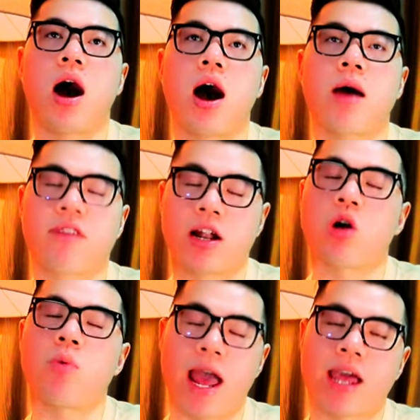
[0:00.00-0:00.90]
à, và nó
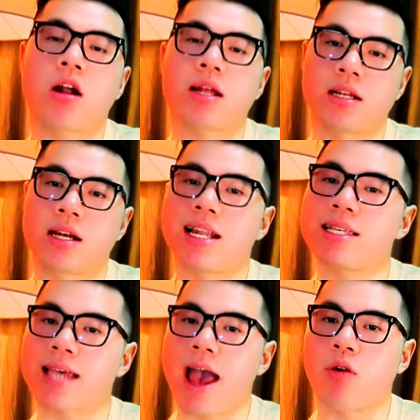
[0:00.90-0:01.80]
cũng hay có những cái
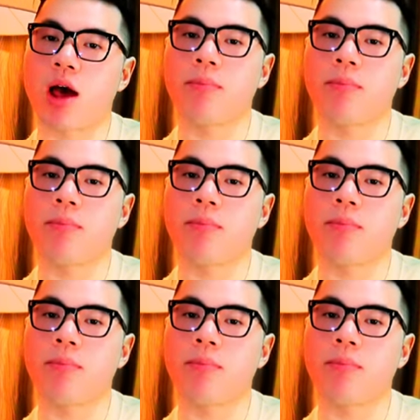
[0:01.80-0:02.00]
discount